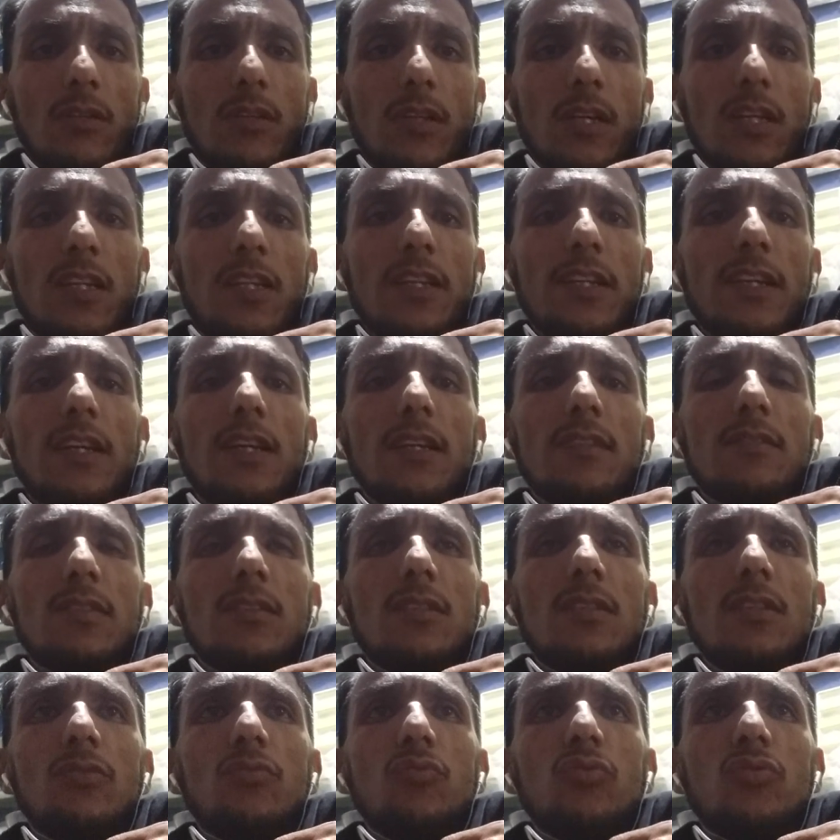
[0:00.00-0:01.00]
डेली नहीं कर
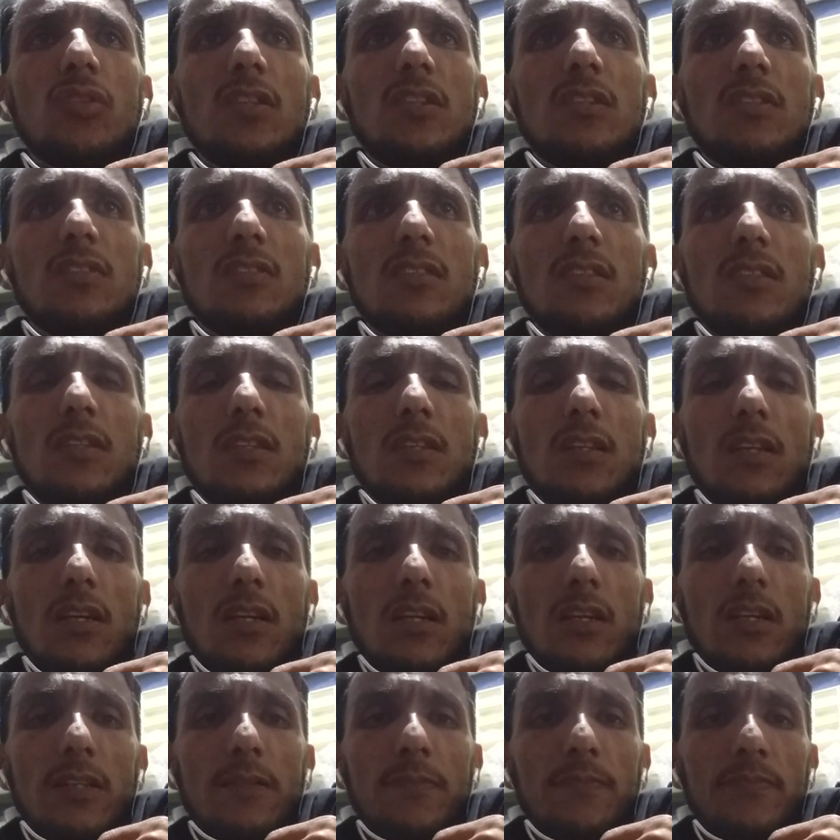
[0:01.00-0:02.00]
सकते दूसरे तीसरे दिन
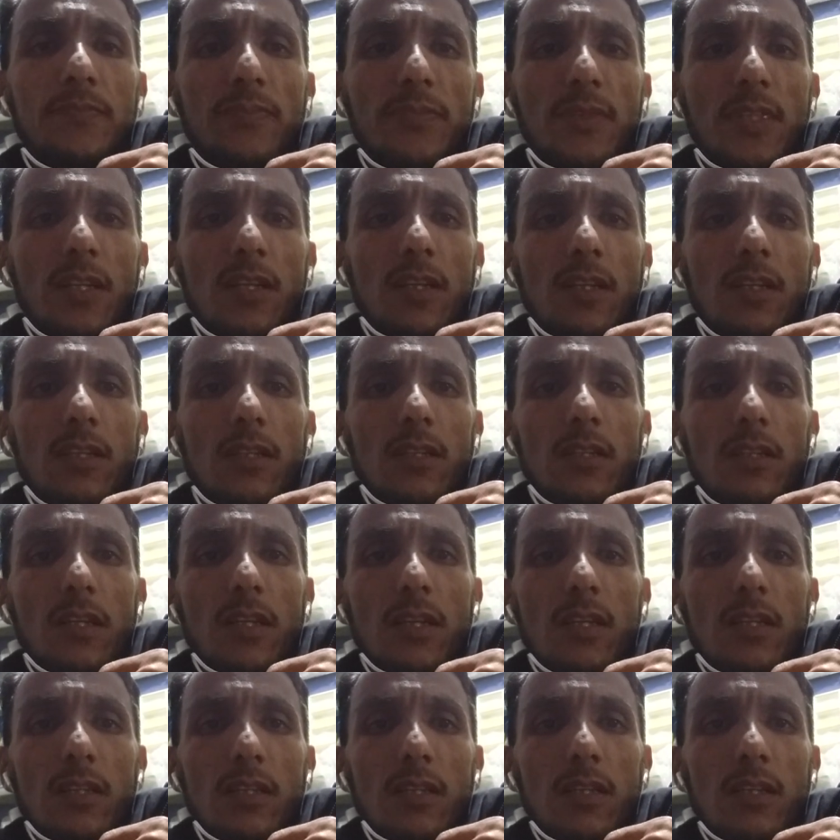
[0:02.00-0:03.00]
कर लें
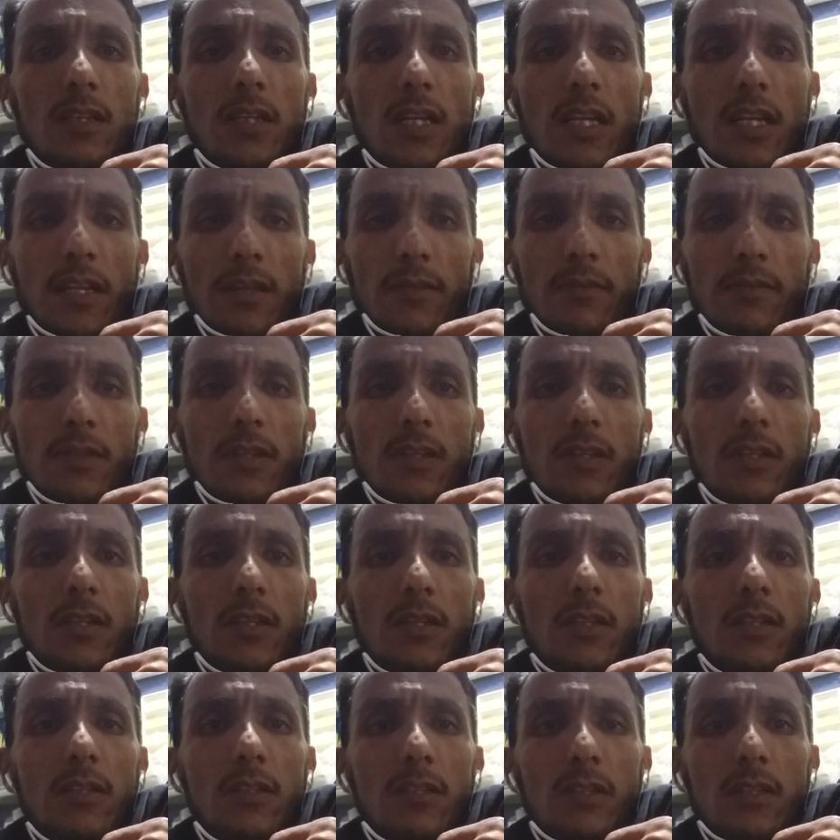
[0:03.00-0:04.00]
लेकिन करें
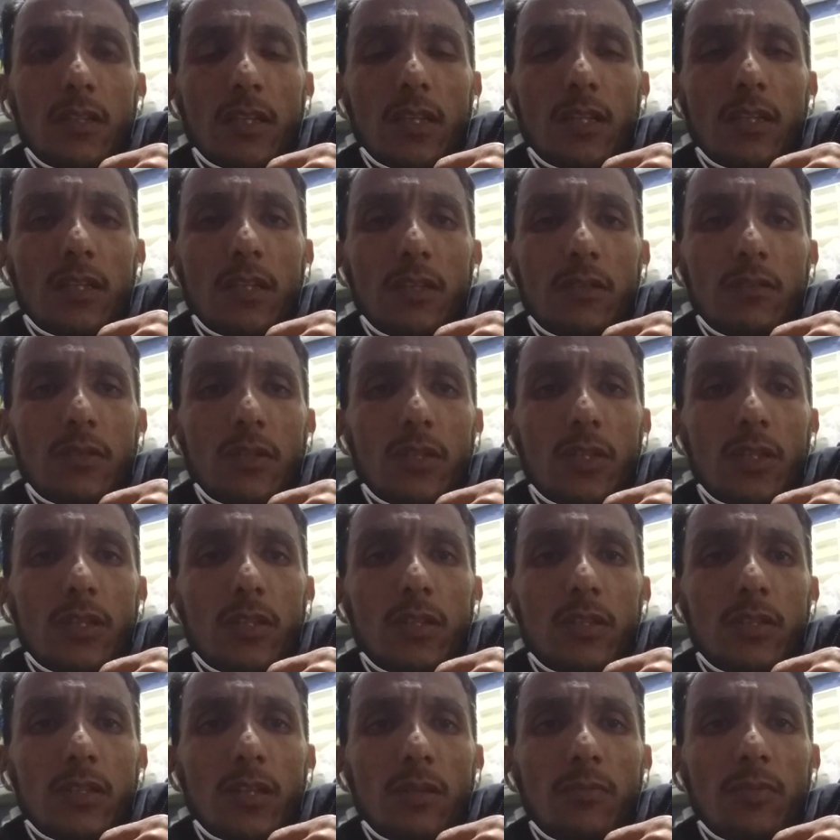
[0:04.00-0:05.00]
देखें ना
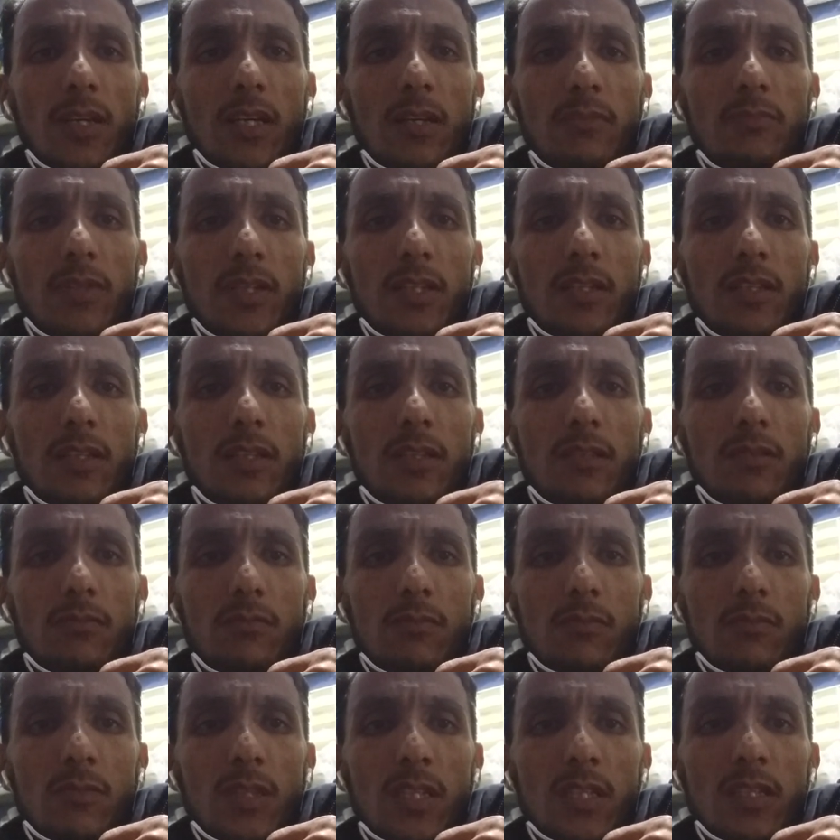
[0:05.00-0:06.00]
जब आपने
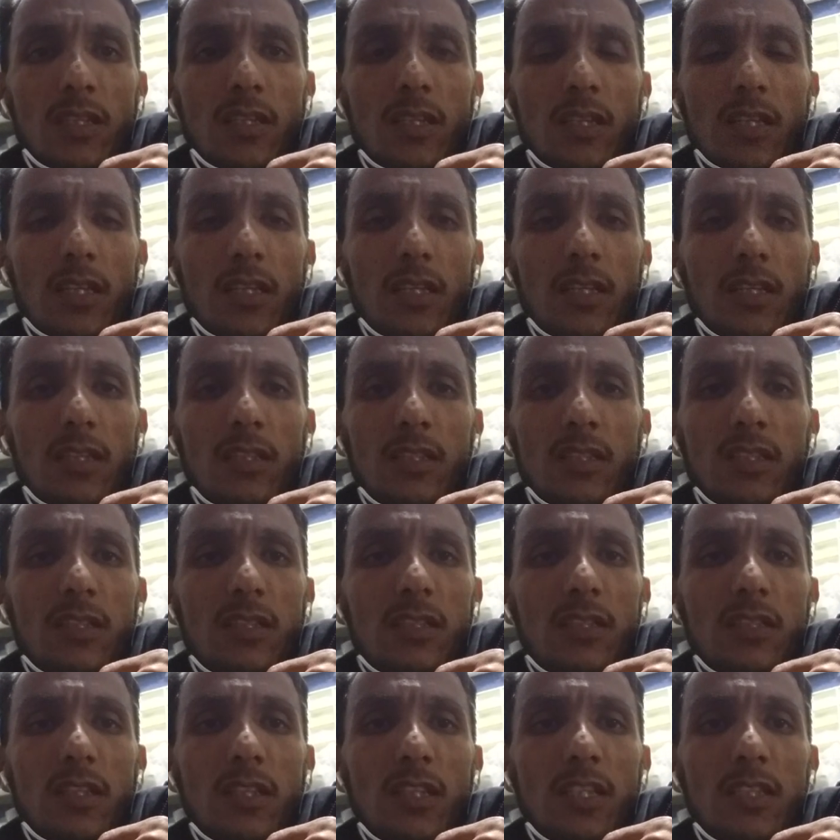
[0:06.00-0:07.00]
मकसद है कि इस
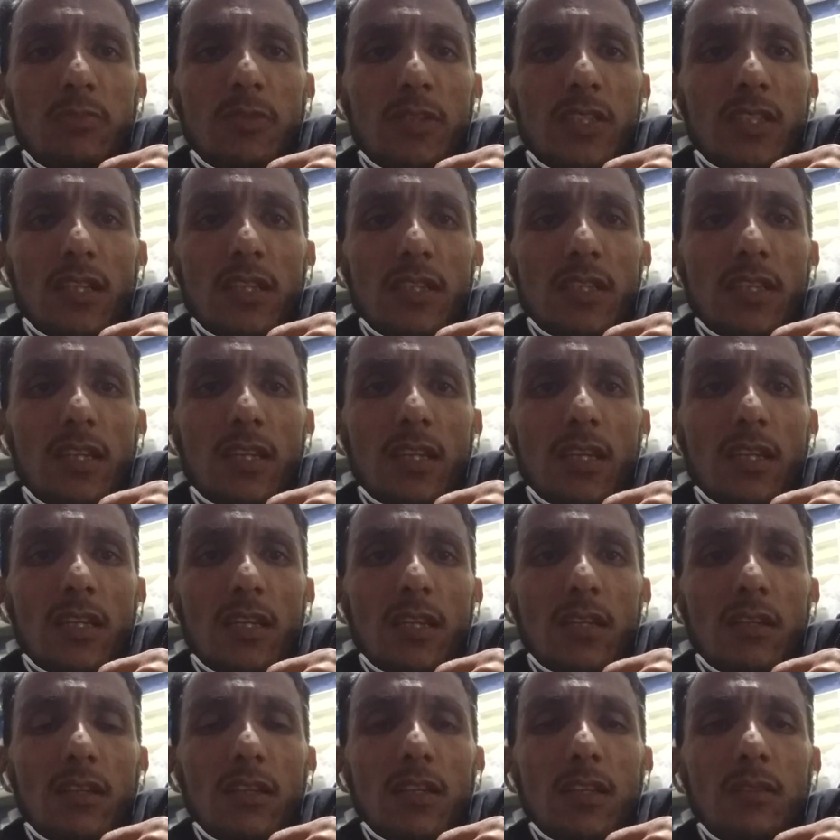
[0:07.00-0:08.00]
स्टेज पे चले
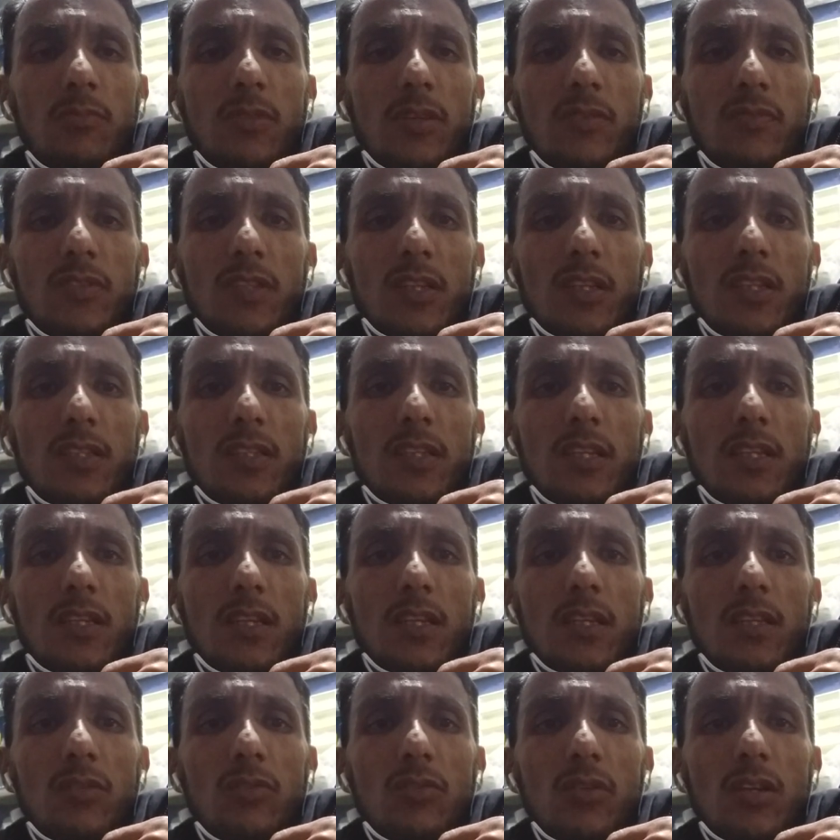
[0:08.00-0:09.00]
जाएंगे हंड्रेड अबव चले
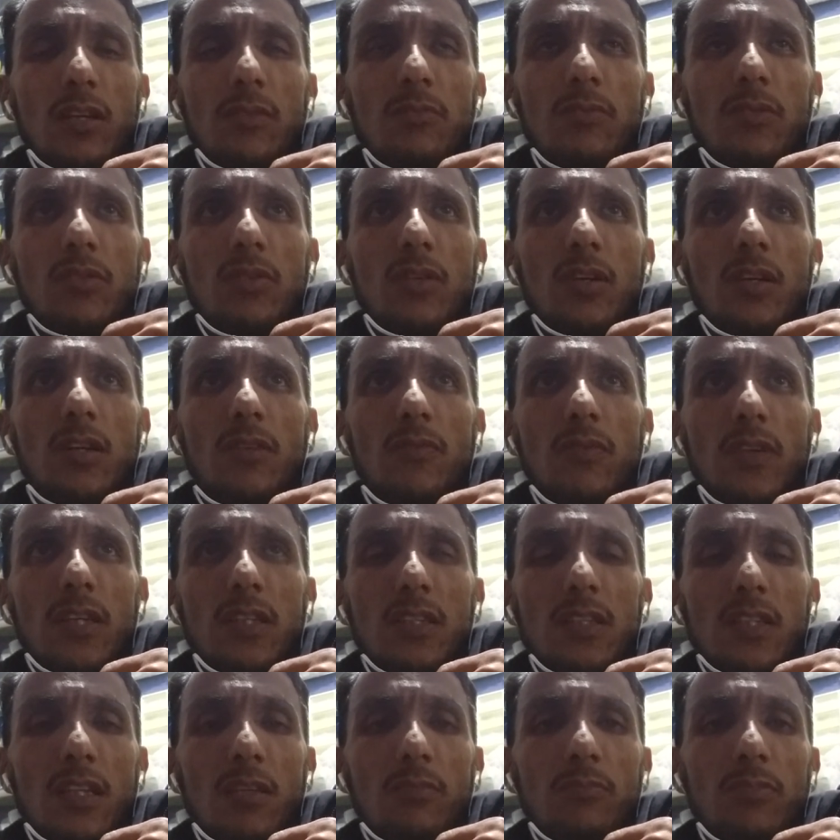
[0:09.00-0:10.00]
जाएंगे तो आपको अगर
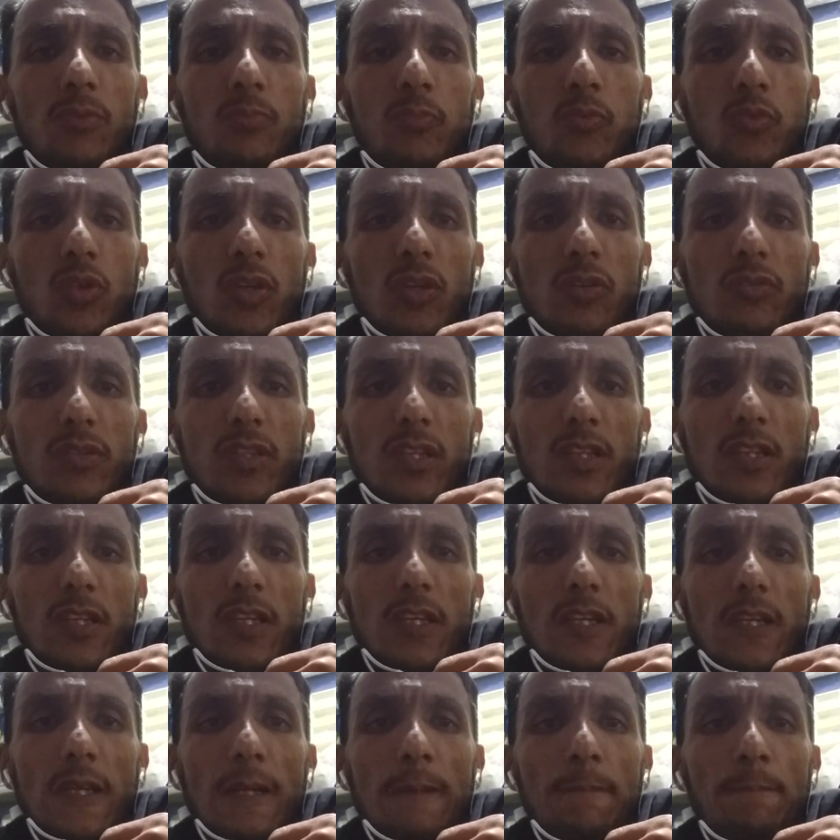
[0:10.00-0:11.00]
वॉच टाइम भी पूरा हो
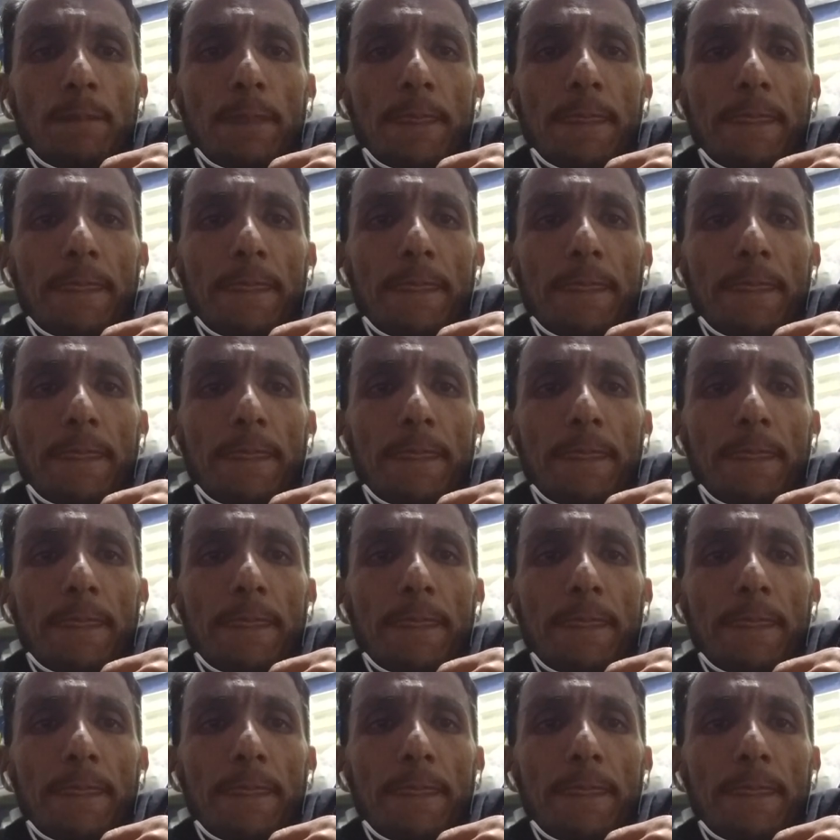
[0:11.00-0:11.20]
जाता है